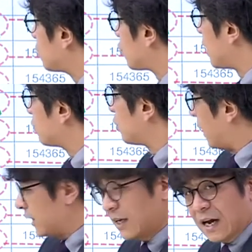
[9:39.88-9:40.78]
조합으로
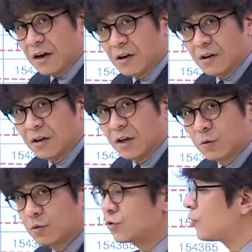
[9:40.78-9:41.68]
많이 가요.
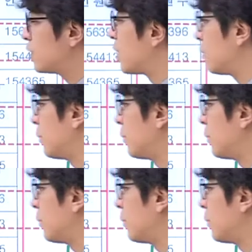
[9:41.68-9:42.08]
국수과 조합으로